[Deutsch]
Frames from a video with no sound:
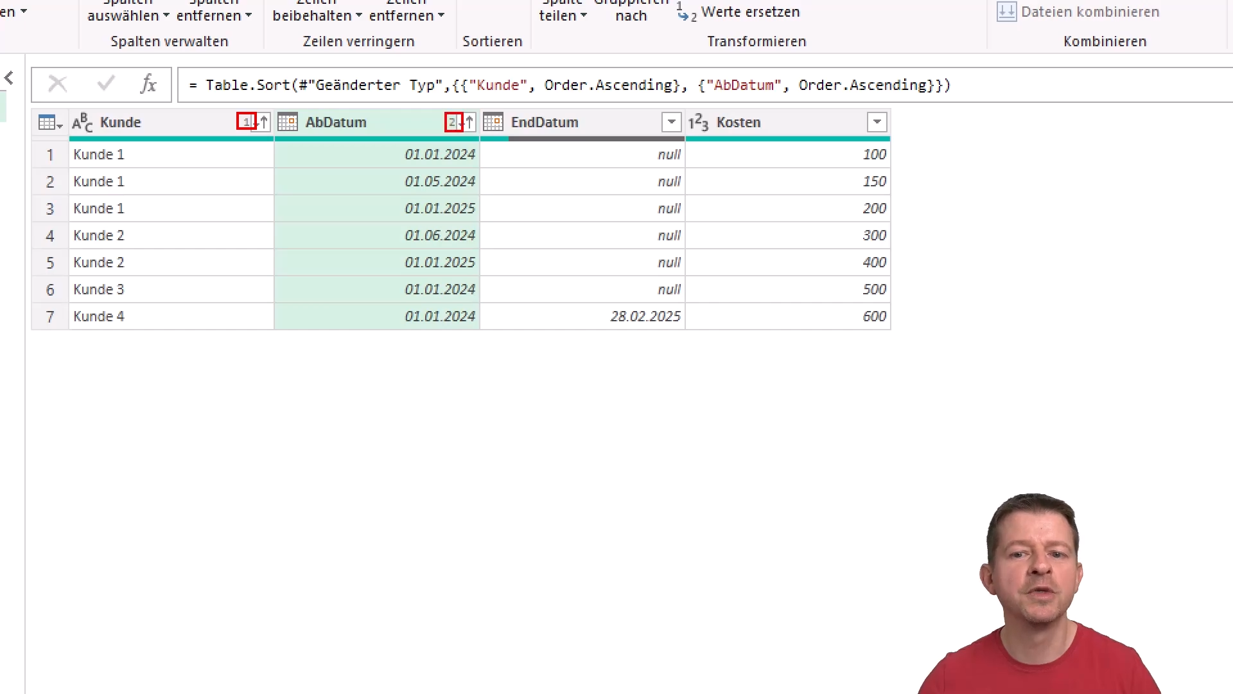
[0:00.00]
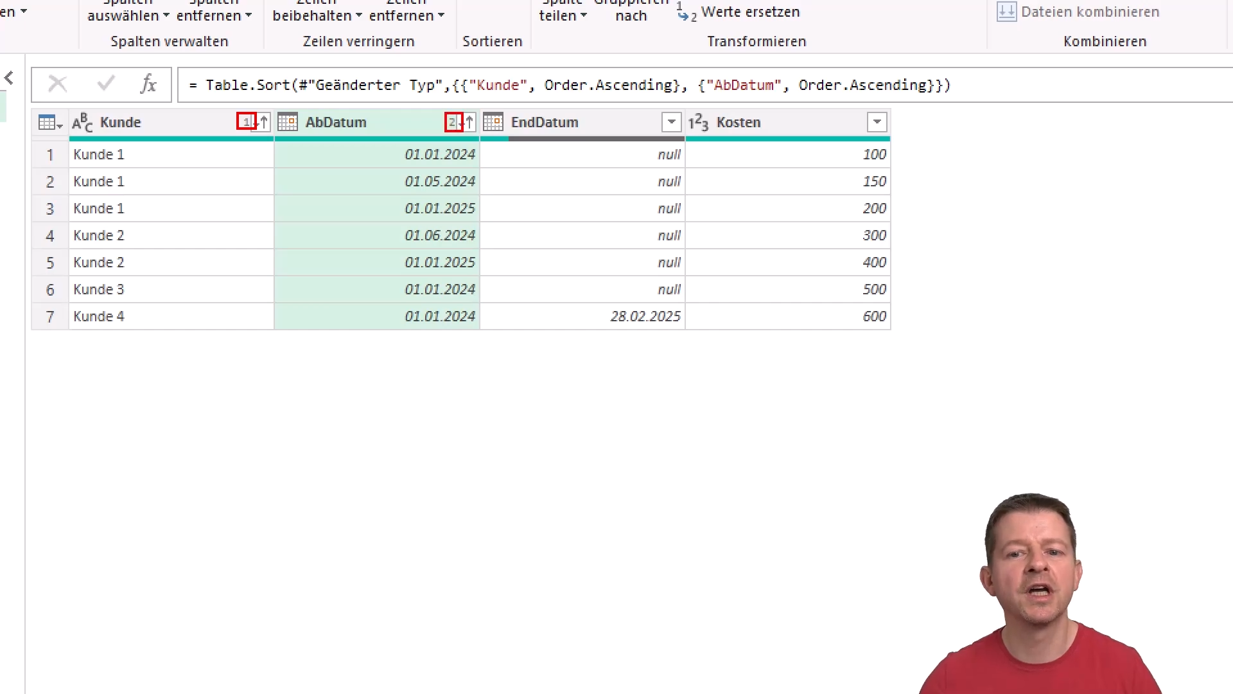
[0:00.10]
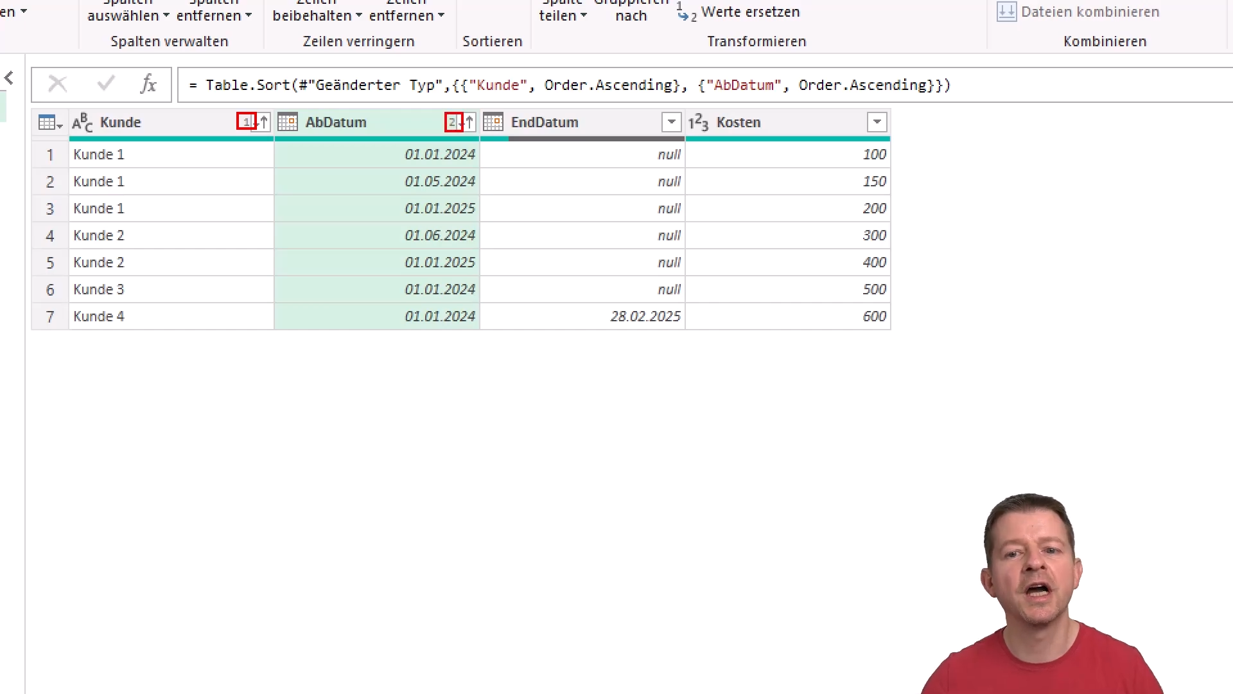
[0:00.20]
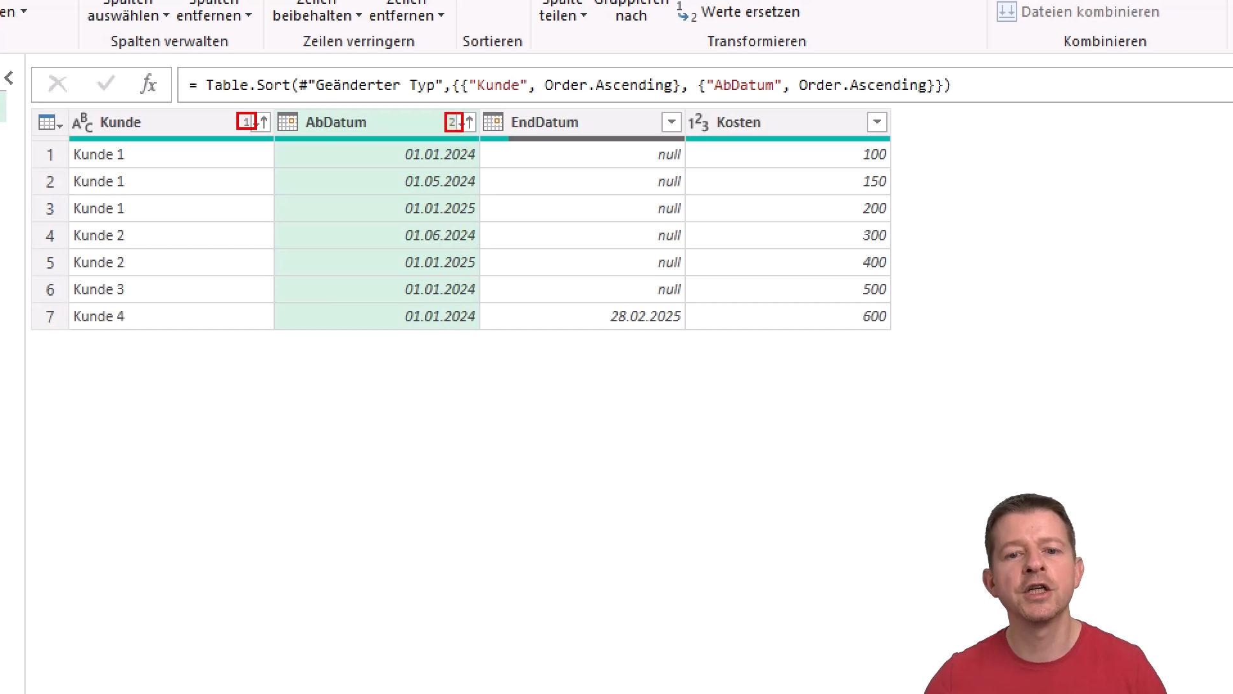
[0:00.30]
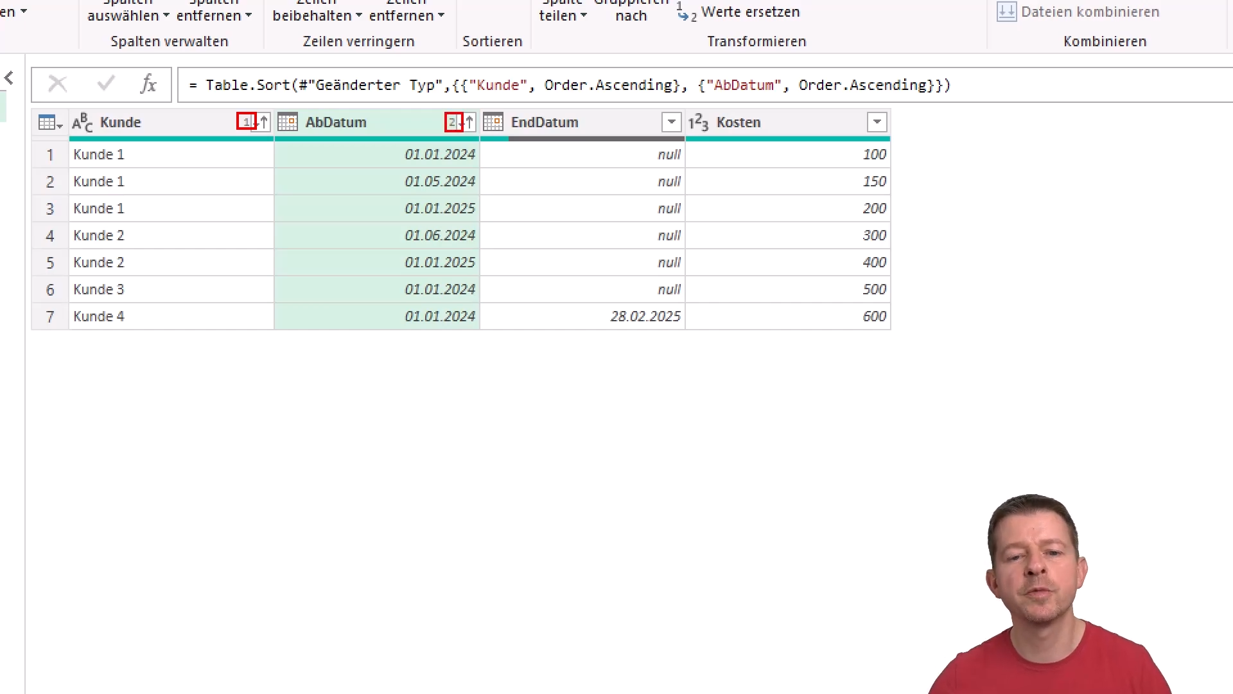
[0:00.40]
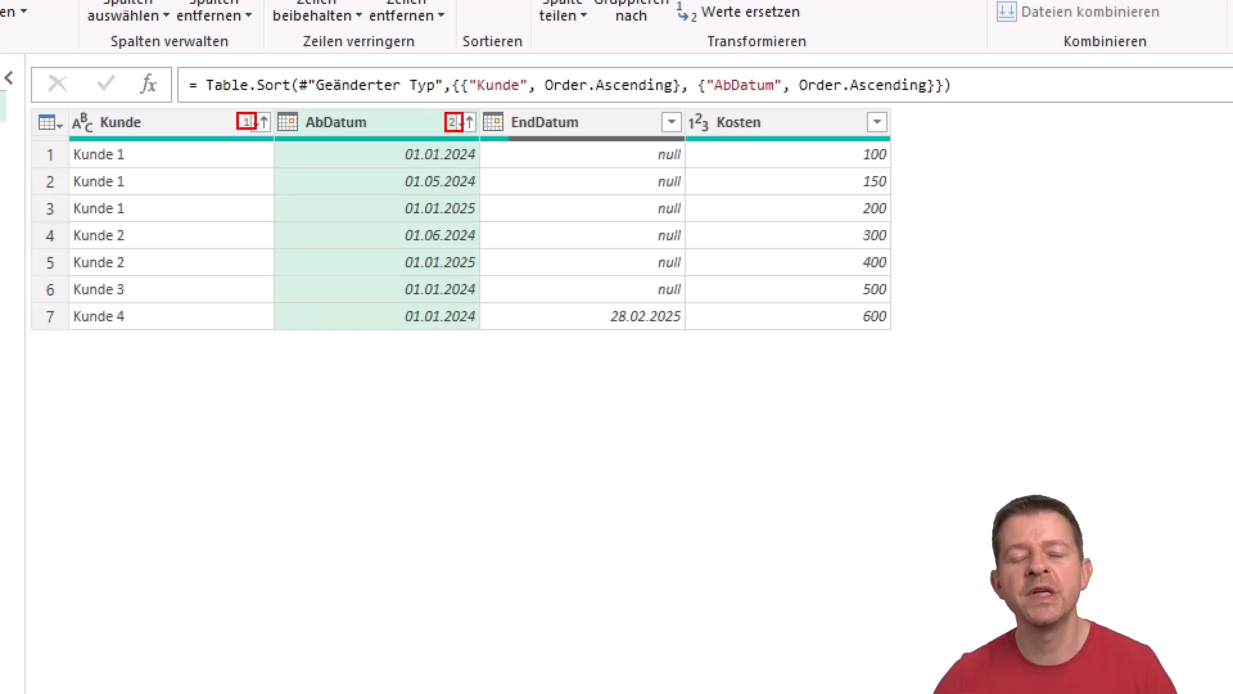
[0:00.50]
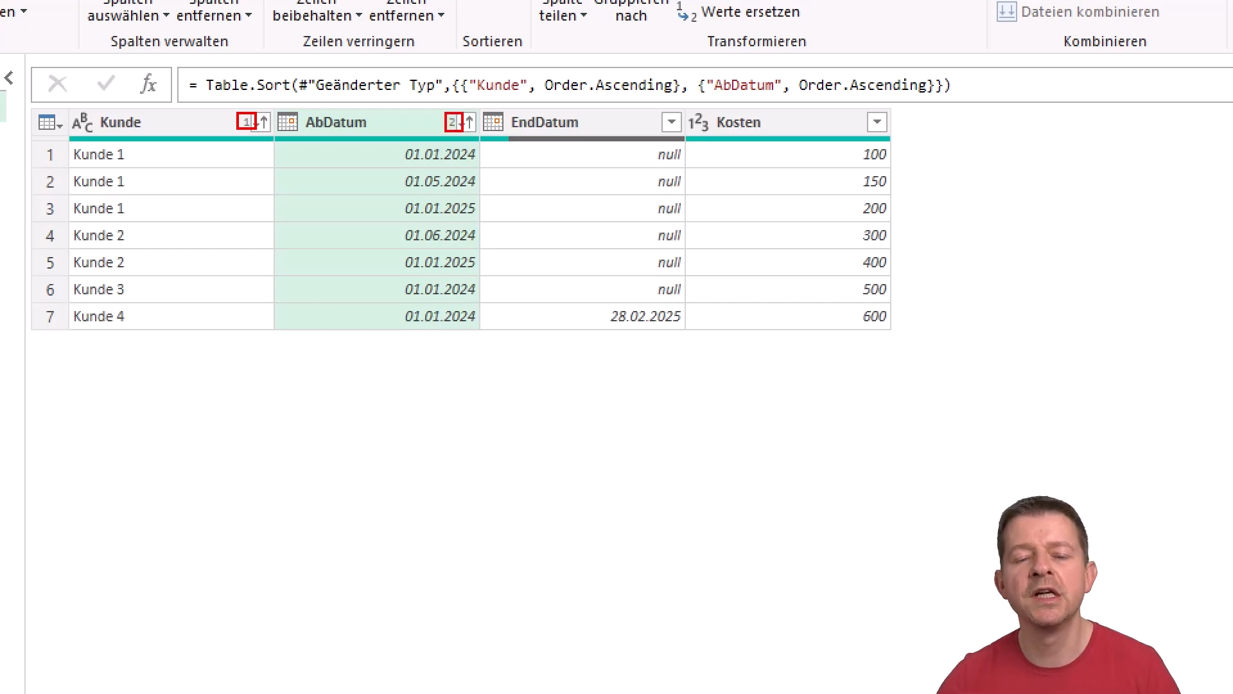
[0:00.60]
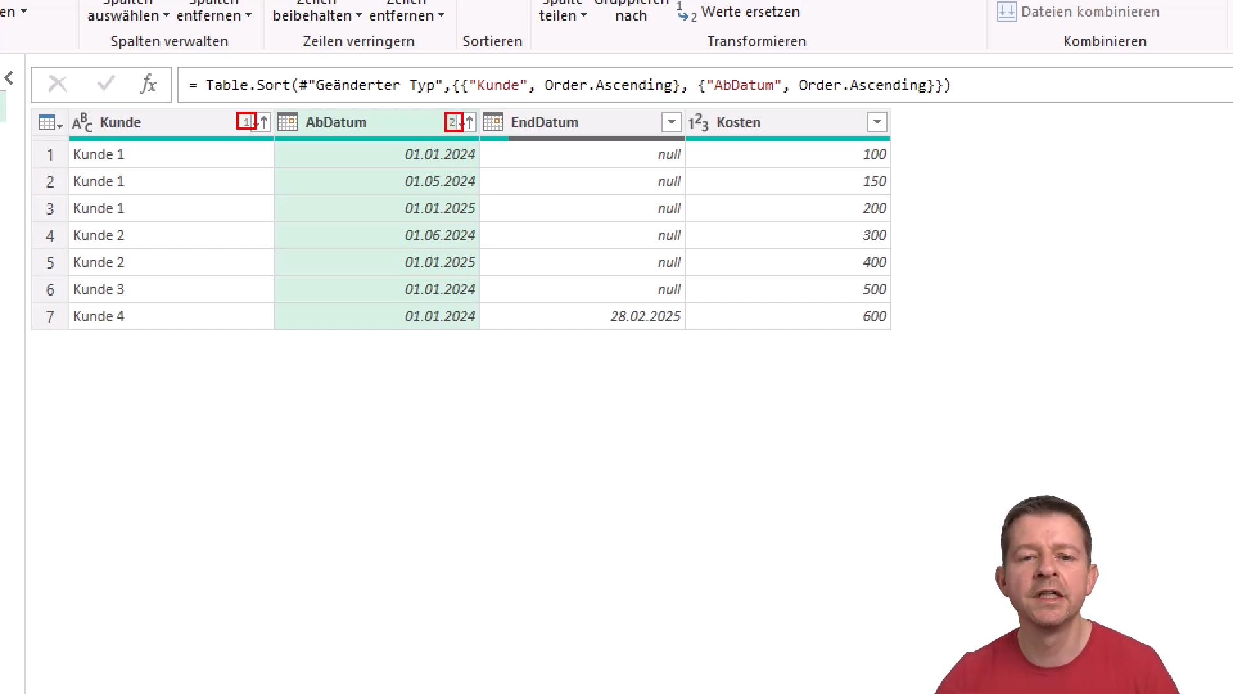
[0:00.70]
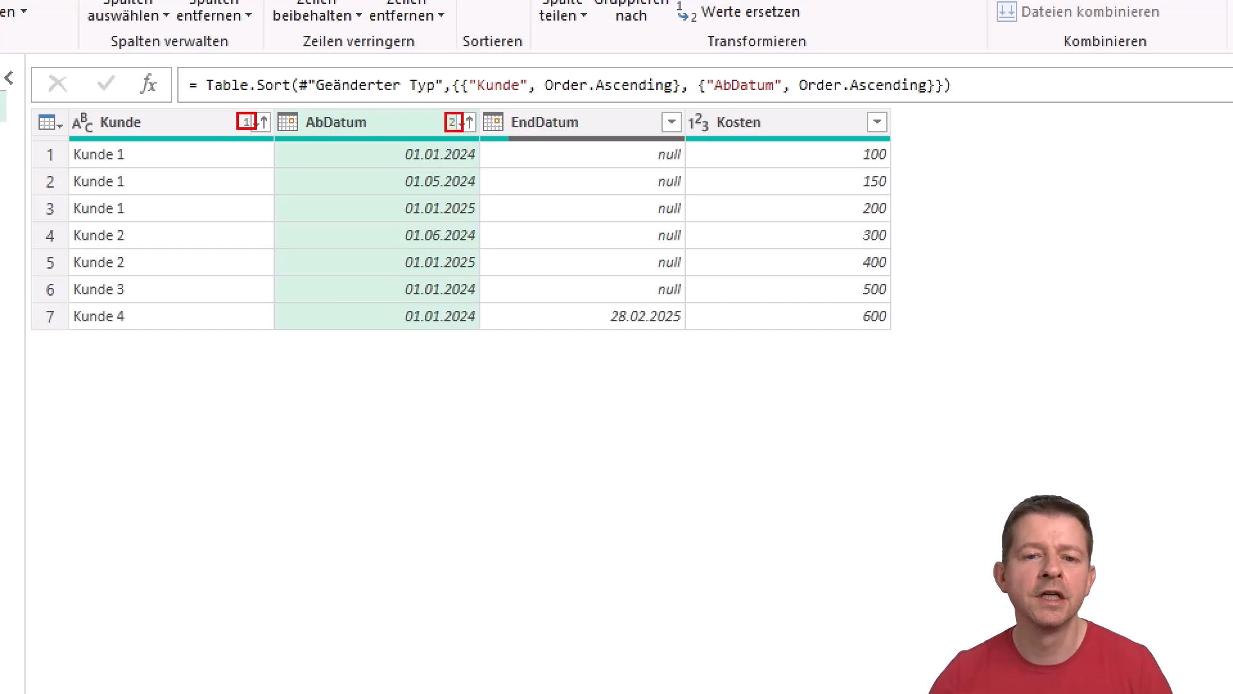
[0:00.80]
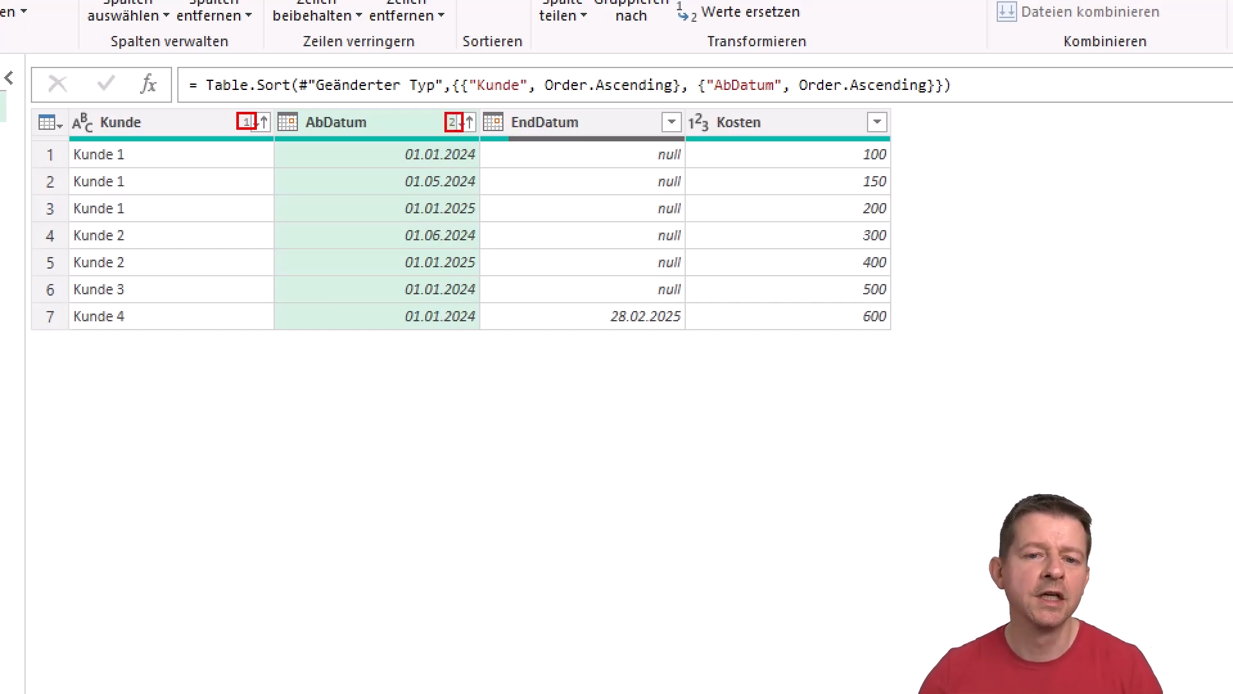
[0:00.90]
mit
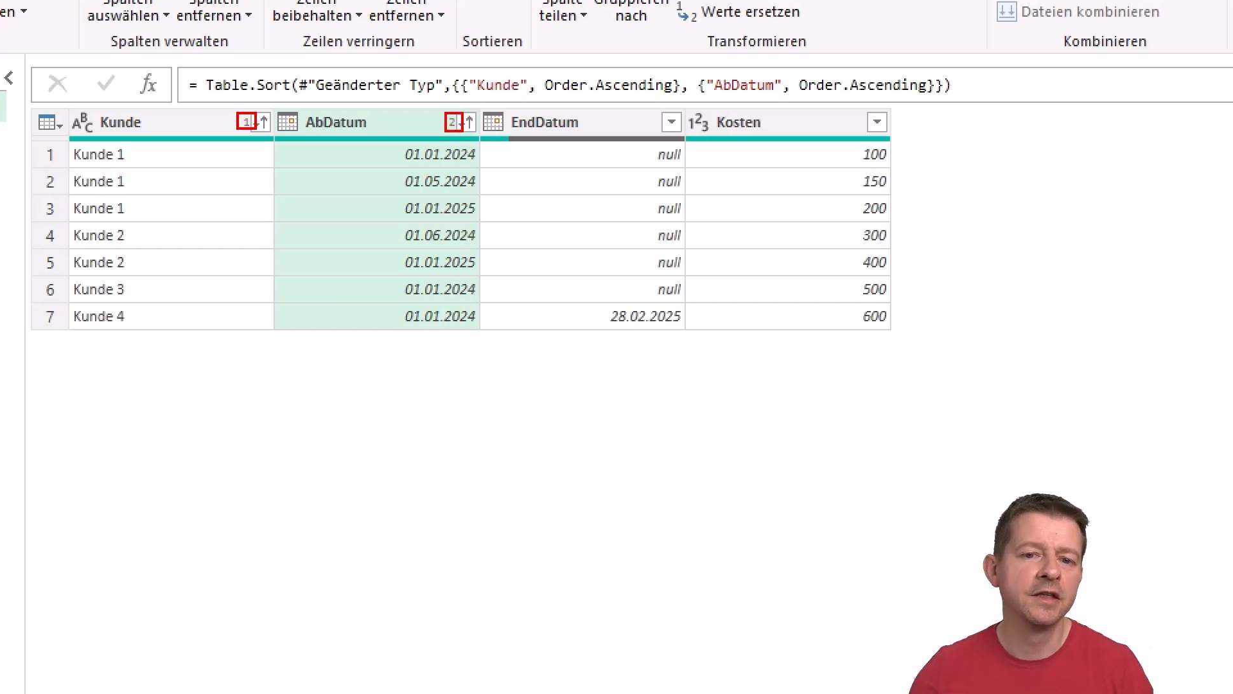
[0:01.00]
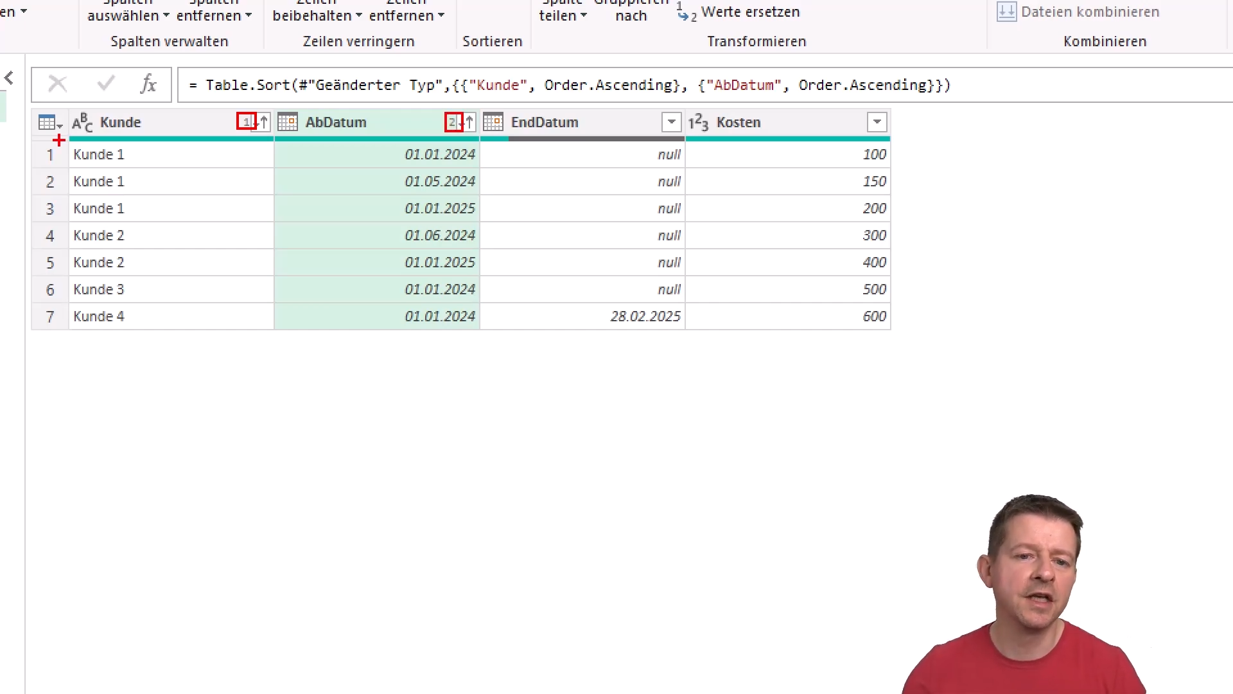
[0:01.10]
reinspielen.